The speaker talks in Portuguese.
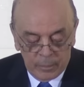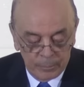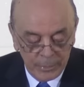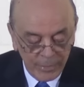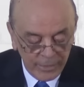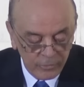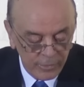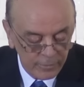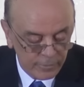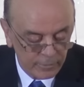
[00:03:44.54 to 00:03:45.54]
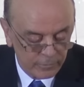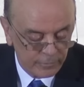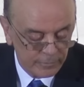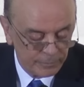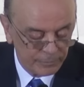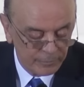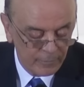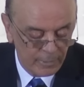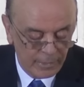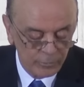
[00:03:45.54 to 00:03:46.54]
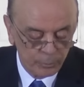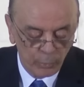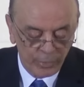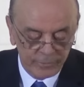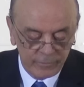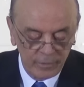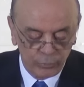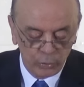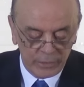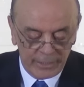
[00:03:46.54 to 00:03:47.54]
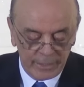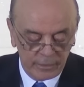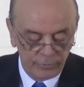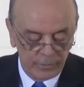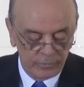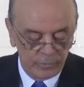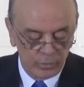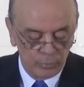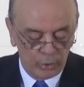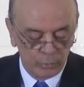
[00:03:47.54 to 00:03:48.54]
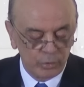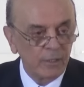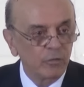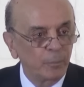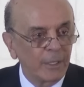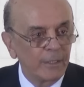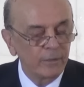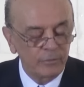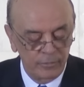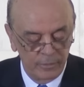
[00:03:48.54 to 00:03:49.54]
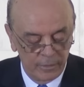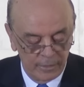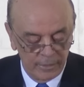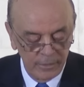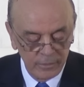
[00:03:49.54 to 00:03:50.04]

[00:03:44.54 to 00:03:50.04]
Primeira diretriz: a diplomacia voltará a refletir de modo transparente e